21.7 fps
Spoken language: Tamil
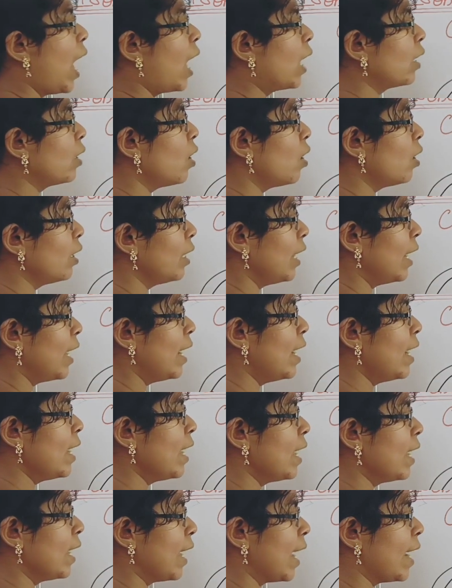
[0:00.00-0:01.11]
ஆர்கானில்
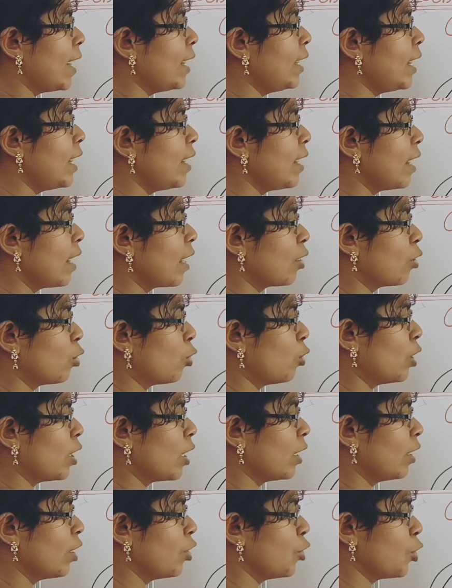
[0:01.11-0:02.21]
எயிட்டீன் எலக்ட்ரான்
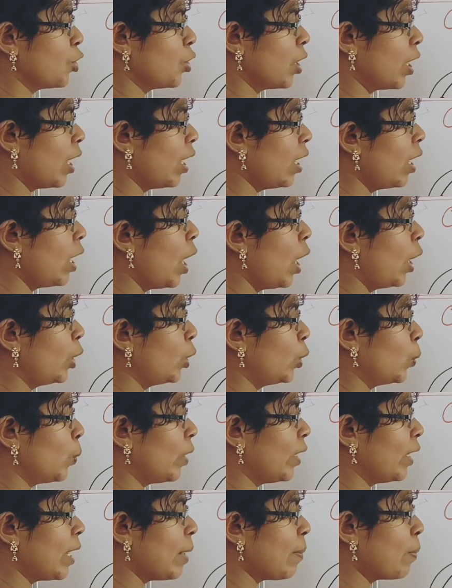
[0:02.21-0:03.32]
இருந்துச்சுன்னா
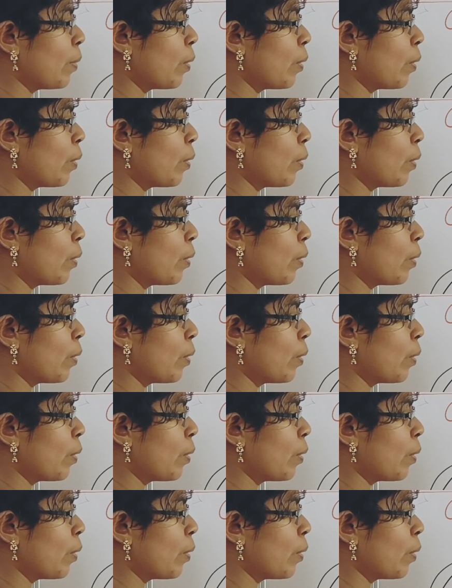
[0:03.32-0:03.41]
டுவெண்ட்டி